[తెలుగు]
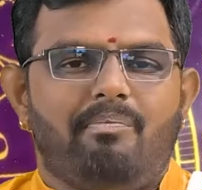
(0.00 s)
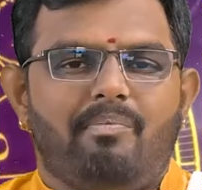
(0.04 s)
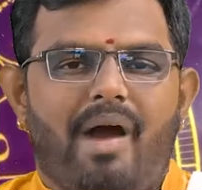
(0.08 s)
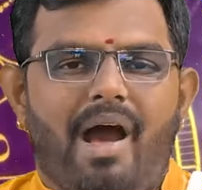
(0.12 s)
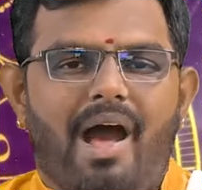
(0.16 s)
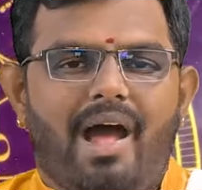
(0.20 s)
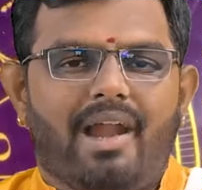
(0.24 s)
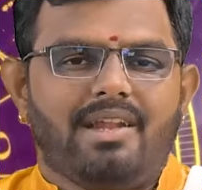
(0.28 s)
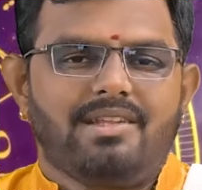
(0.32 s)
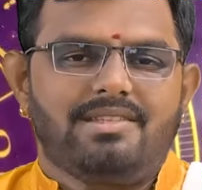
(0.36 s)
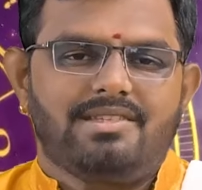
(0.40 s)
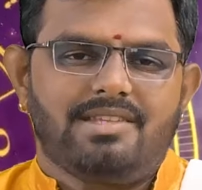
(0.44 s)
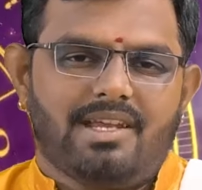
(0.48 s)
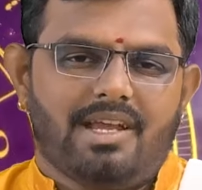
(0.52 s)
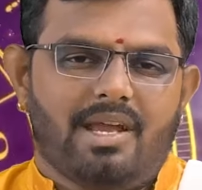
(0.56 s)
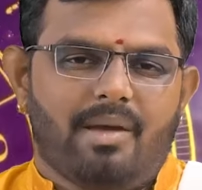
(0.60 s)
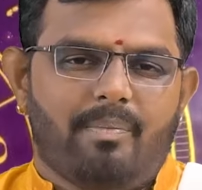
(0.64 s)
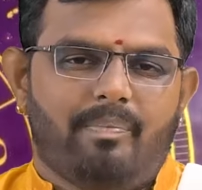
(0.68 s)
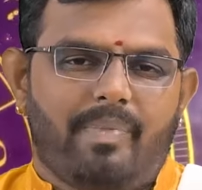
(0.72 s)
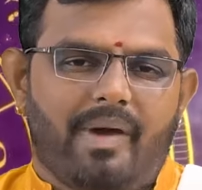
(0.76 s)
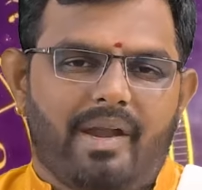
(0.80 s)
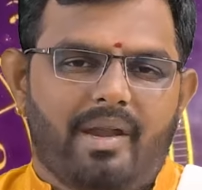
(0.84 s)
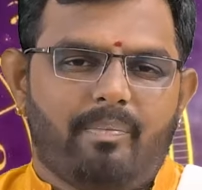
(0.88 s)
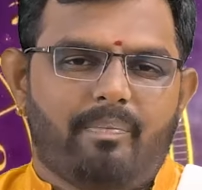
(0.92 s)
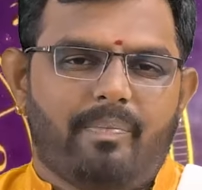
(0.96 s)
మానసిక
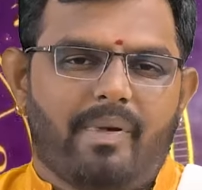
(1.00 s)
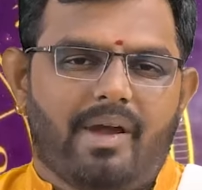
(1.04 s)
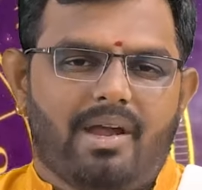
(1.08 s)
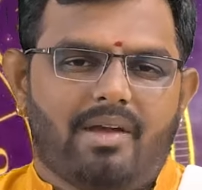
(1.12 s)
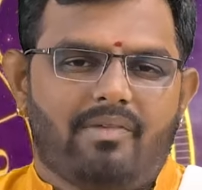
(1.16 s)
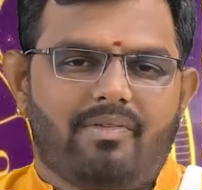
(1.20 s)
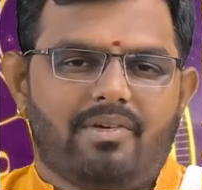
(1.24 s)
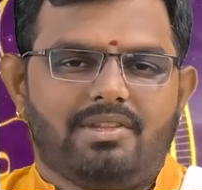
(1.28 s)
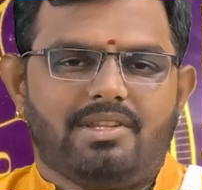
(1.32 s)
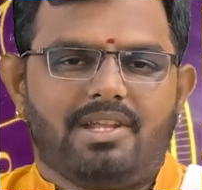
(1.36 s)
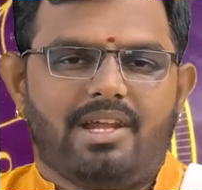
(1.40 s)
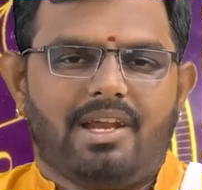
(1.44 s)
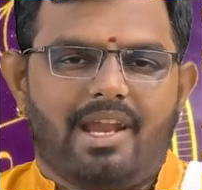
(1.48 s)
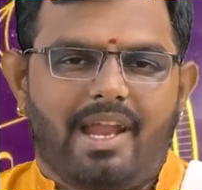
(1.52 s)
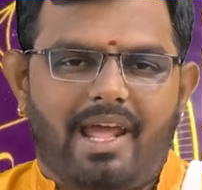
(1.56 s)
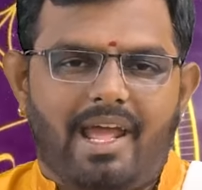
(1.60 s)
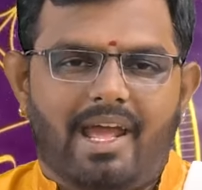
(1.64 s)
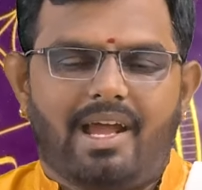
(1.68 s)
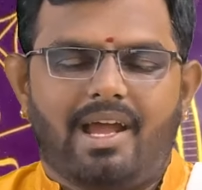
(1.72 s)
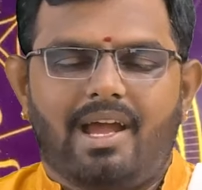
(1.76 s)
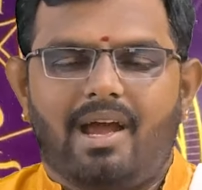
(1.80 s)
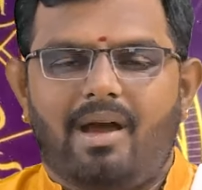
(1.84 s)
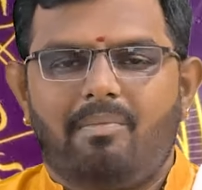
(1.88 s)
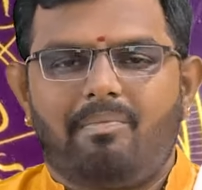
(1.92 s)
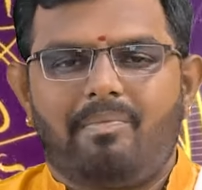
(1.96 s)
పరిపక్వత
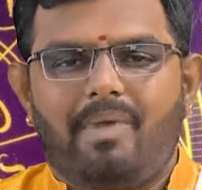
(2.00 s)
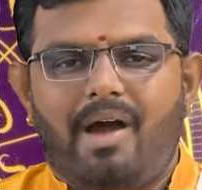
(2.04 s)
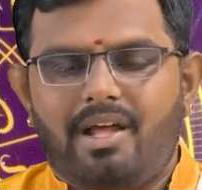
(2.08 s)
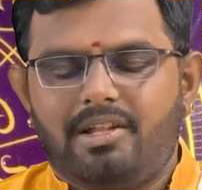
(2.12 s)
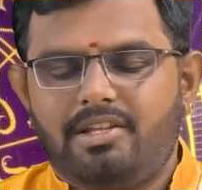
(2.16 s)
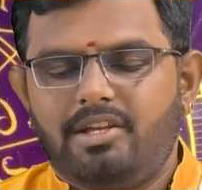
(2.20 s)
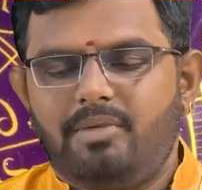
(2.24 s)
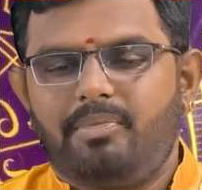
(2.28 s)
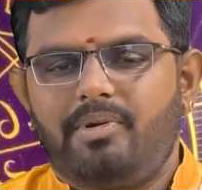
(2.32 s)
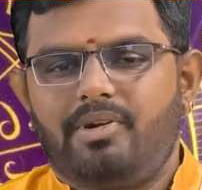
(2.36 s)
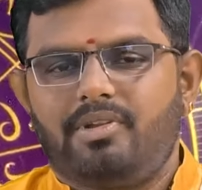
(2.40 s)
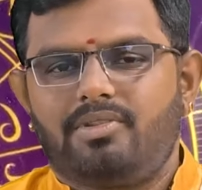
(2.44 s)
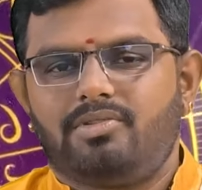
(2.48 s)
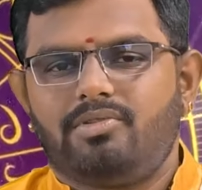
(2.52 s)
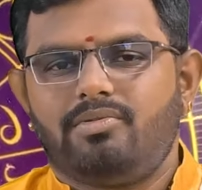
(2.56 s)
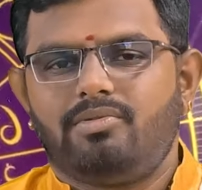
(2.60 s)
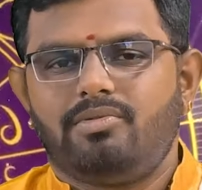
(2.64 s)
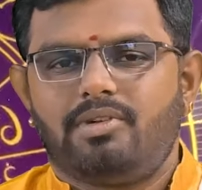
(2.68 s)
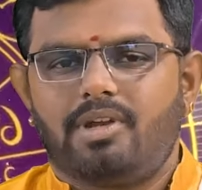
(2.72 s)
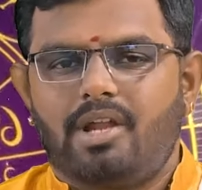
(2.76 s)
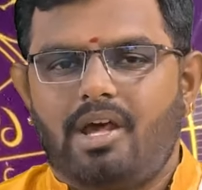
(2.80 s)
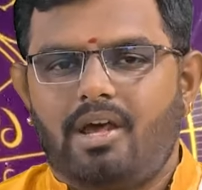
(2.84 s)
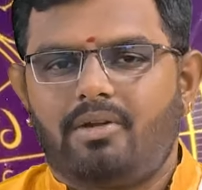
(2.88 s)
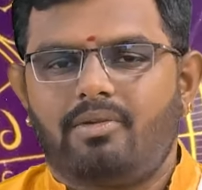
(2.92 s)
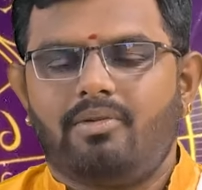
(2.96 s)
లేక బాధపడుతూ
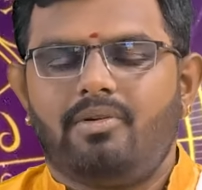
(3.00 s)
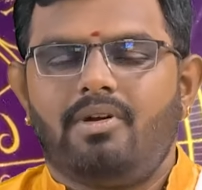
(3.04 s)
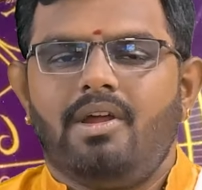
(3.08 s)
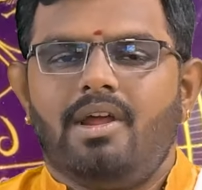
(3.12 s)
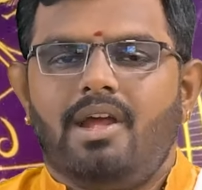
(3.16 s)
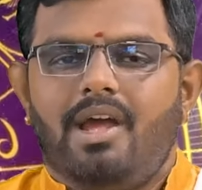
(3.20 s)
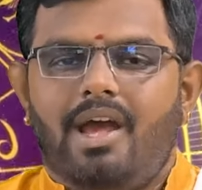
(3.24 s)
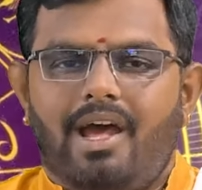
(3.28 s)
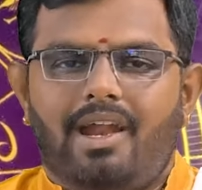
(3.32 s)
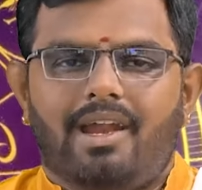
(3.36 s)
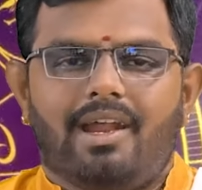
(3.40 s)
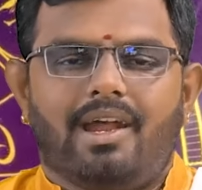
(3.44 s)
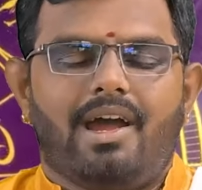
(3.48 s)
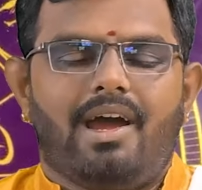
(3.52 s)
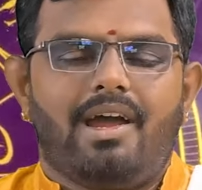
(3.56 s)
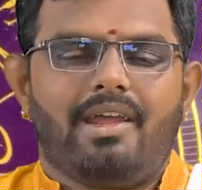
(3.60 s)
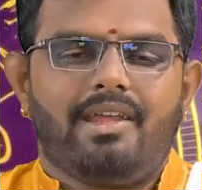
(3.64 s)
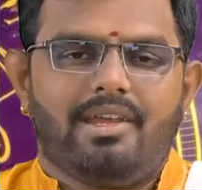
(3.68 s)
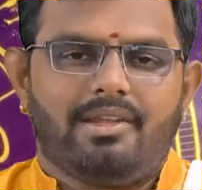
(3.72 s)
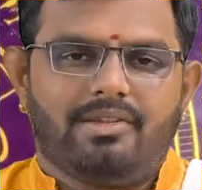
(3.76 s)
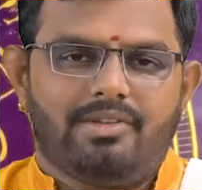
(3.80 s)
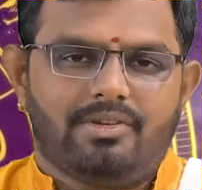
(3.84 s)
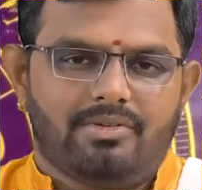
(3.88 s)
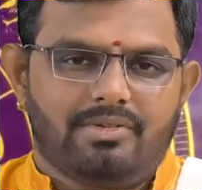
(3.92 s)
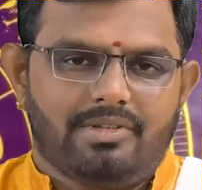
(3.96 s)
ఉన్నారో అనగా
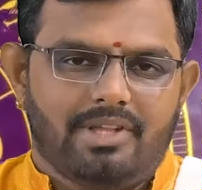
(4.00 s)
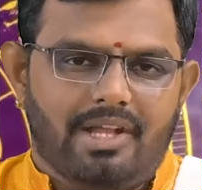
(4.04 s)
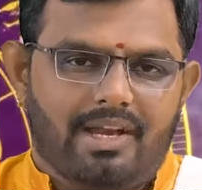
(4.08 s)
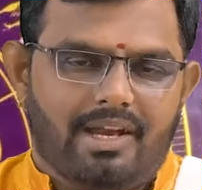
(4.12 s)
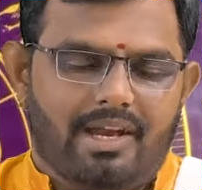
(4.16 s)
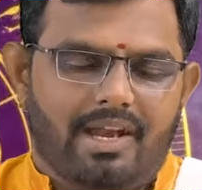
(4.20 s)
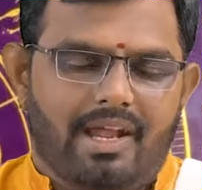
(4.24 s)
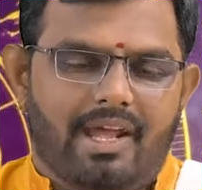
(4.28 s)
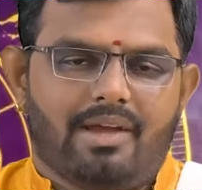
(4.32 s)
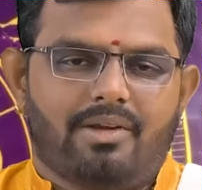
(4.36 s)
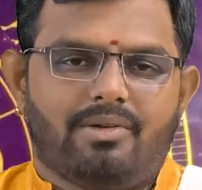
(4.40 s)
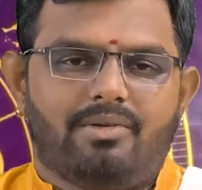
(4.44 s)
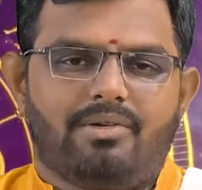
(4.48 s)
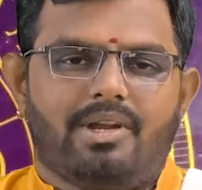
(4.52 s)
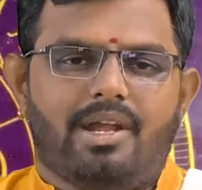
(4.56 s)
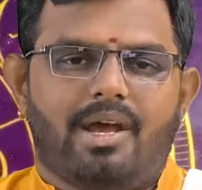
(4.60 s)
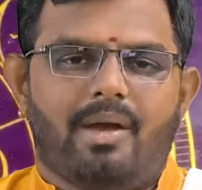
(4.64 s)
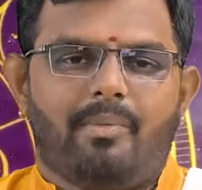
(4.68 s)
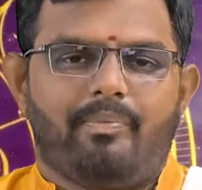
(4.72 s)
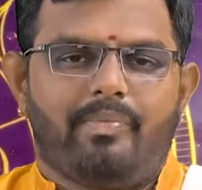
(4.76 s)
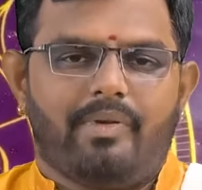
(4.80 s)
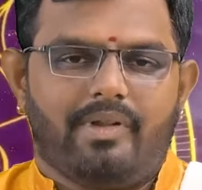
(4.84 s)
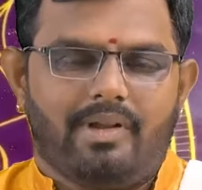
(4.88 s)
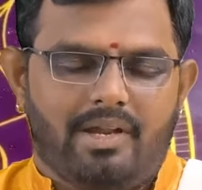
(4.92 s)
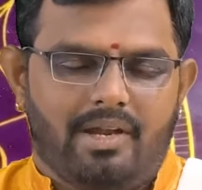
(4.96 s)
ఎదుగుదల లేకుండా
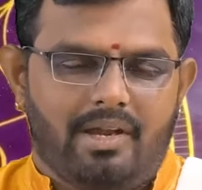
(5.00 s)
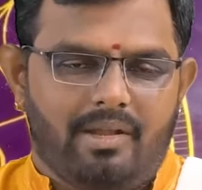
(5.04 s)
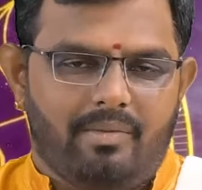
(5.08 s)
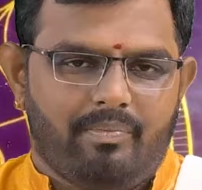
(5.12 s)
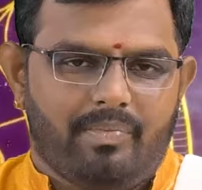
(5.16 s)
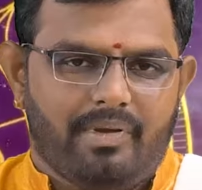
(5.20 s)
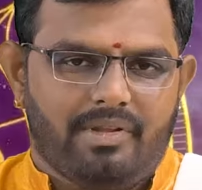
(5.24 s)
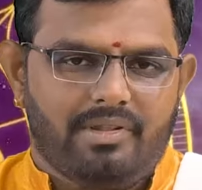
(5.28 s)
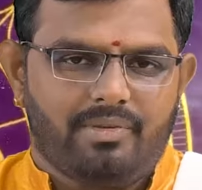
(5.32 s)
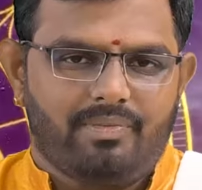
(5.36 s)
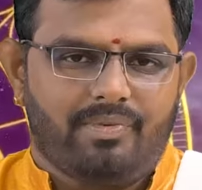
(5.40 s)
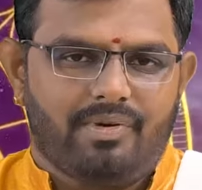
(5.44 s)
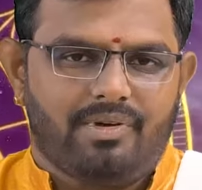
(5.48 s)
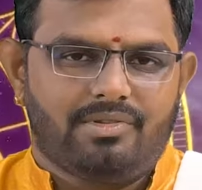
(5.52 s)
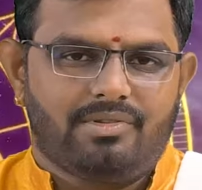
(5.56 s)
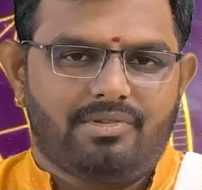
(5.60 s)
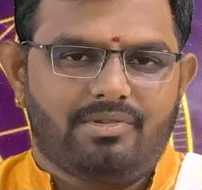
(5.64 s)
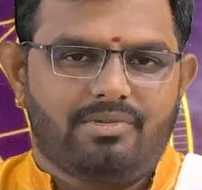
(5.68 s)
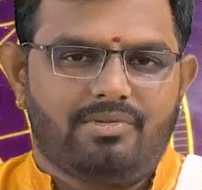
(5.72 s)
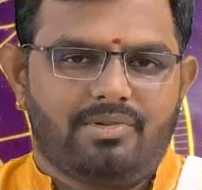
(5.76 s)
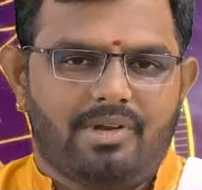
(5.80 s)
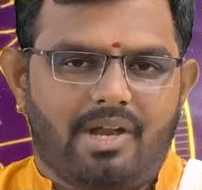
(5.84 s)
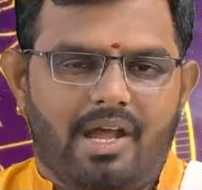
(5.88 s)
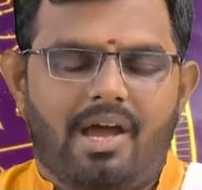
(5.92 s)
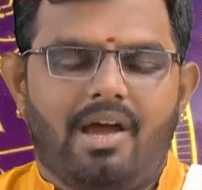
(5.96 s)
పిల్లలు ఇబ్బంది
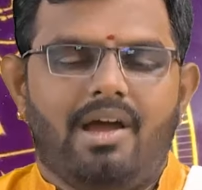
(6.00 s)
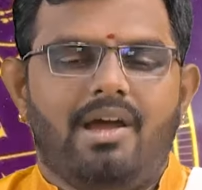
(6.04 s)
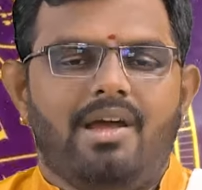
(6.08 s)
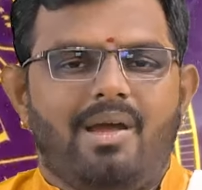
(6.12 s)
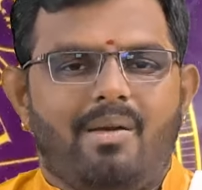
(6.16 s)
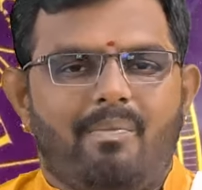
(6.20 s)
పడుతూ ఉన్నా